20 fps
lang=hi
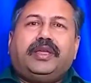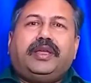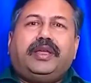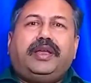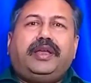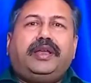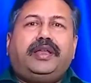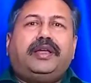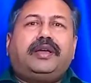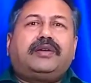
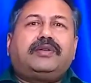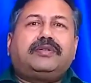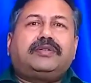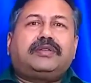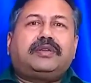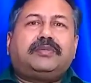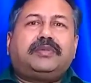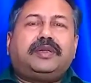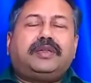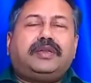इंडिया को
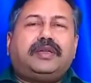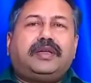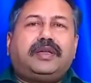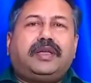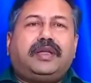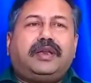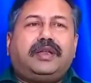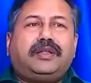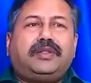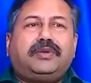समझने के
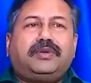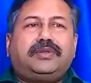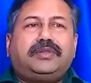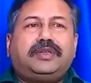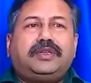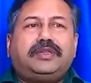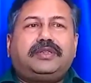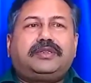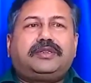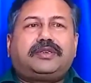लिए दो
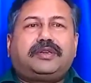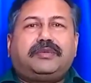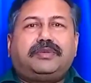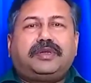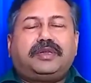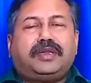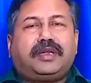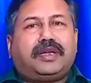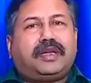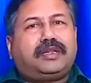चीज
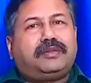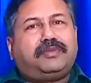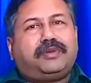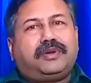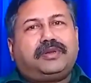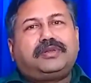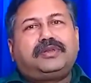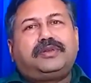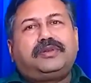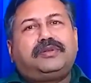समझना आज
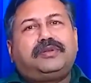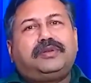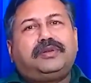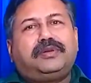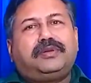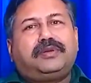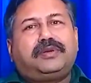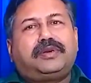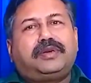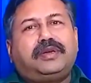बहुत ज़रूरी
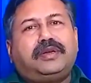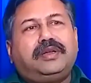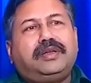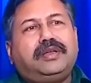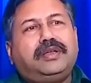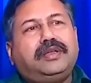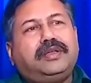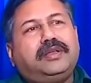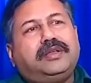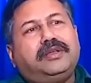होगा
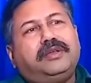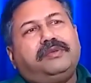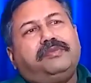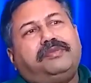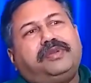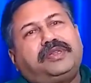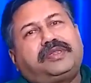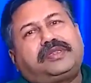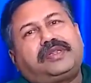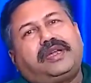
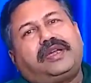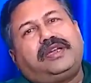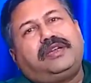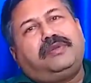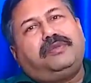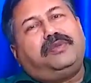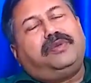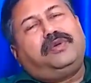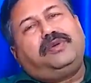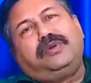बिसाइड
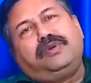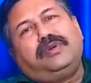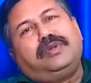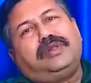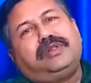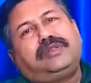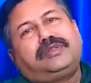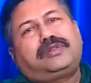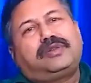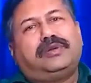
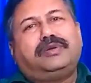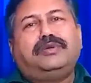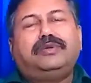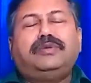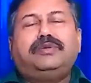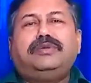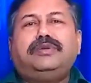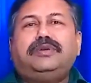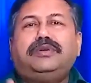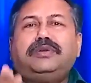मोगल्स
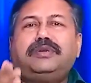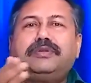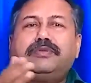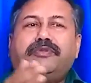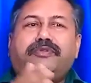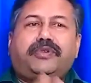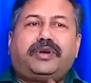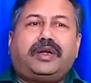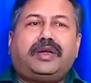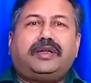हून
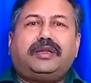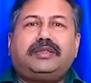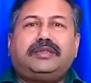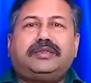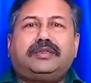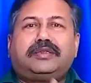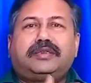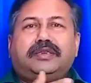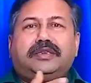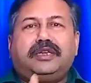
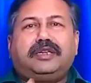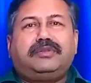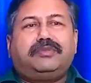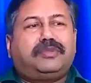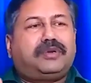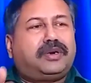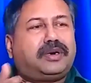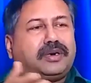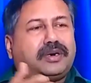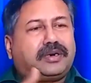फ्रांस
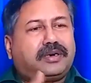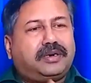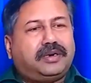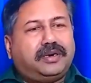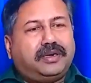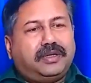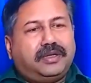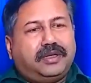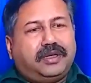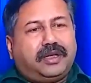डेनमार्क
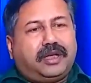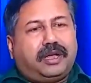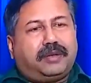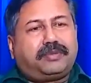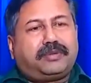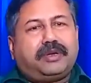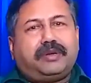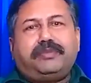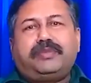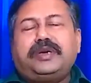
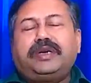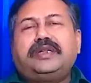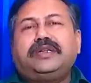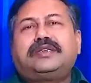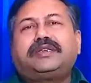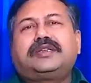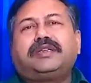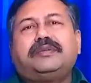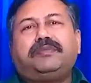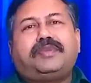आपका
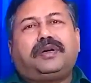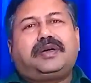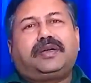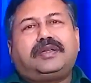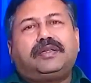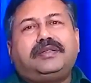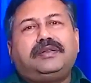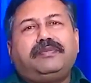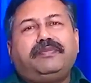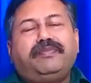ब्रिटिश के
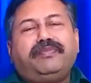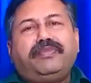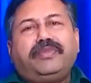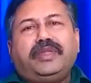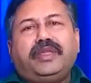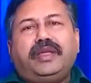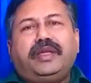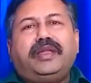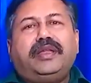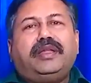बाद
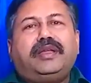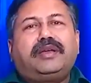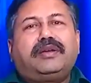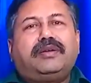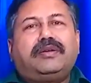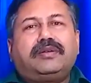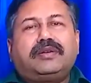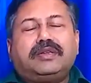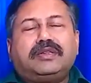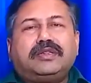इंडिया
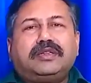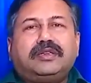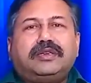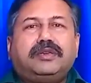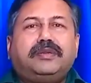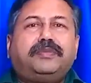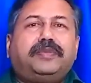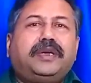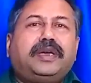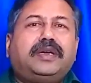गॉट इज
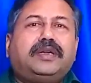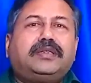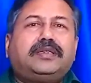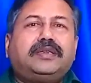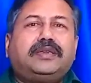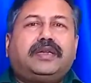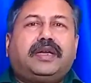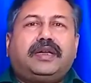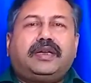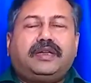इंडिपेंडेंस
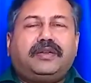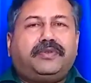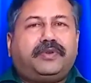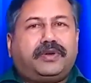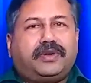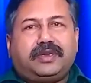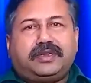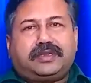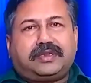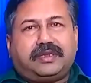इन
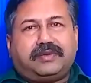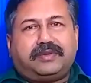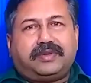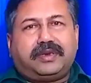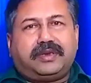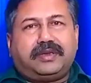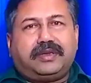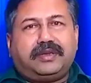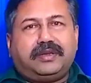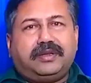1947